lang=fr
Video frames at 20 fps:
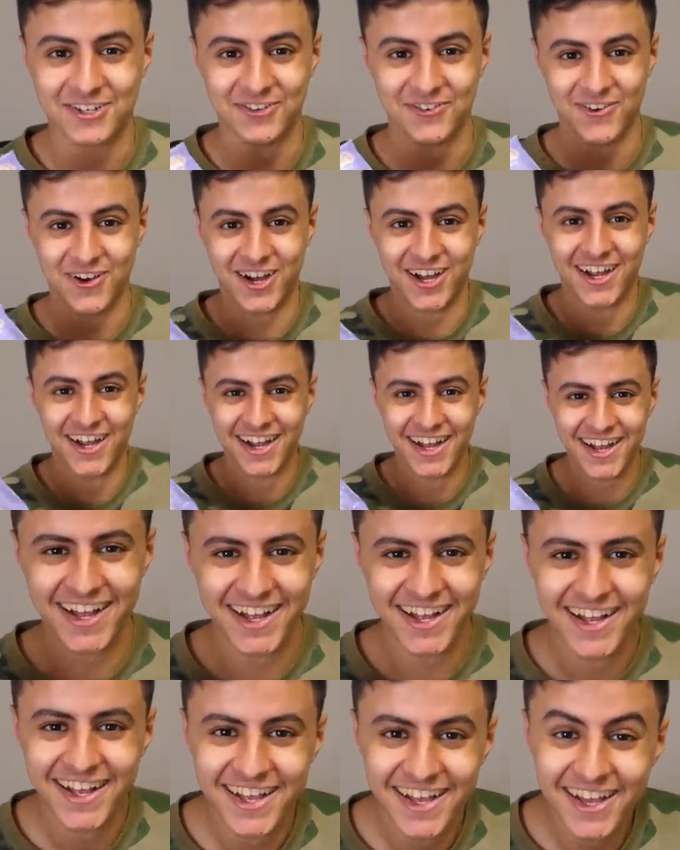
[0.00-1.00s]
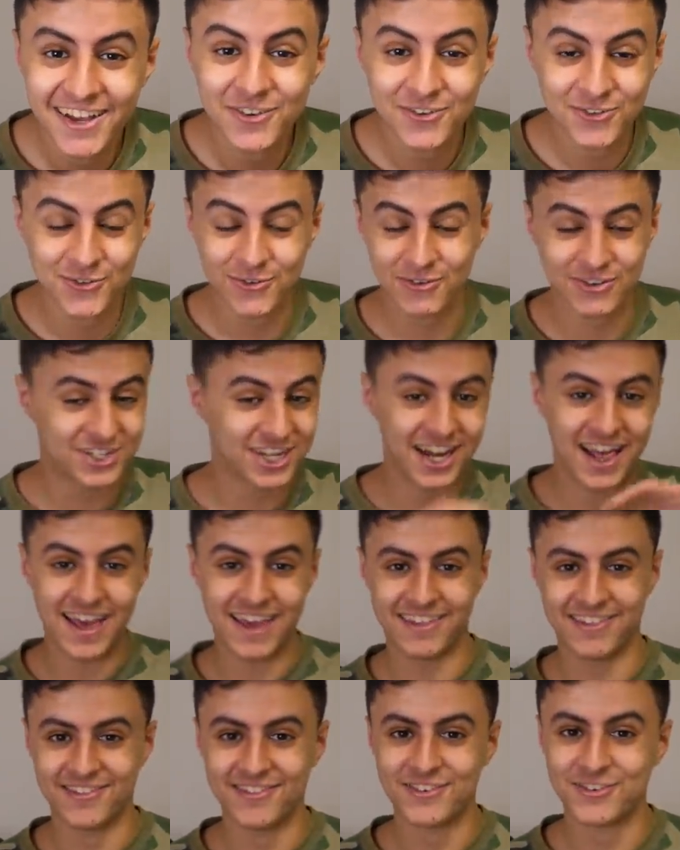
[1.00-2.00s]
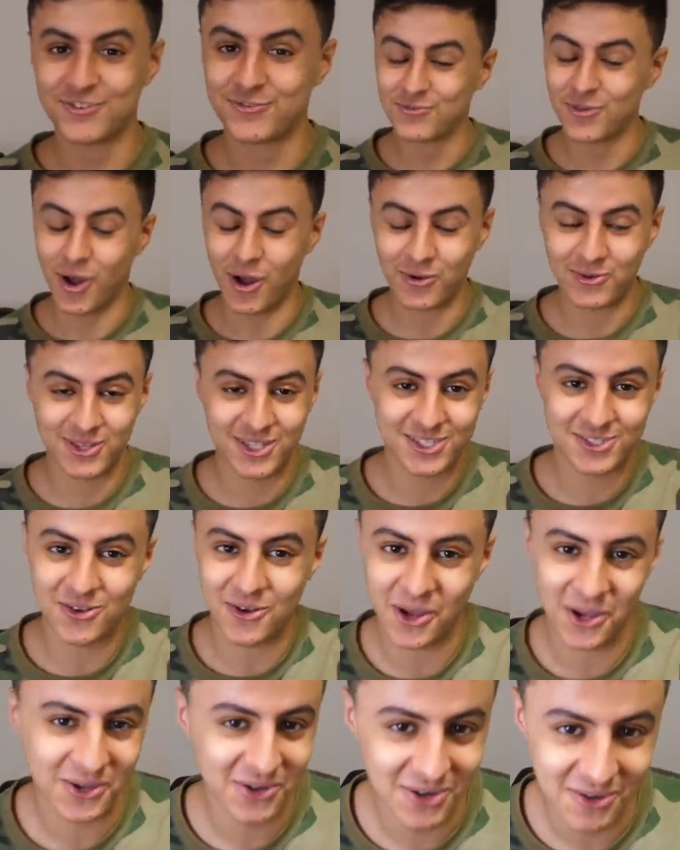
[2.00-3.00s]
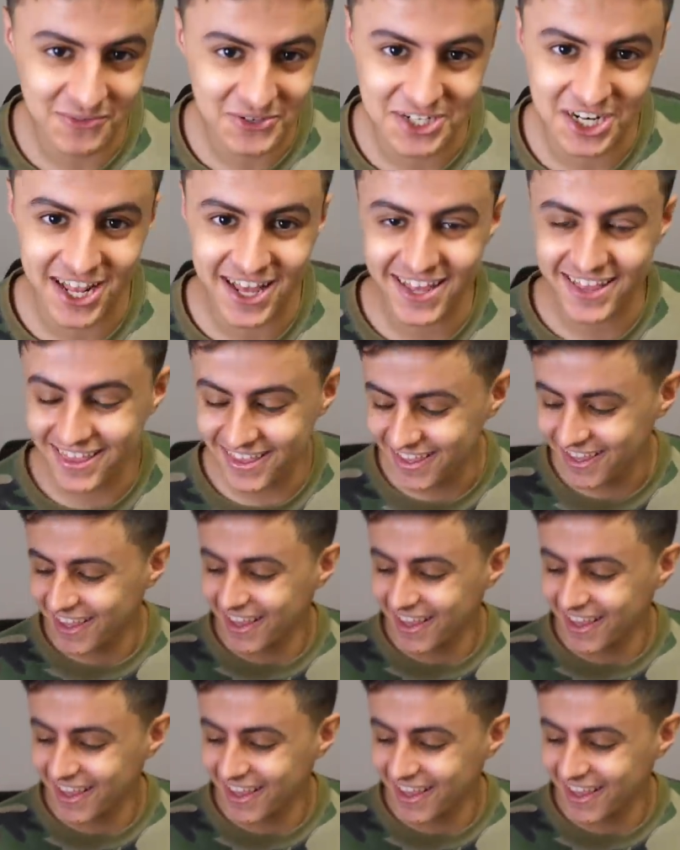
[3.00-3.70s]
tu vois. J'ai la haine. Je vous raconte l'histoire en rigolant, mais j'ai la haine.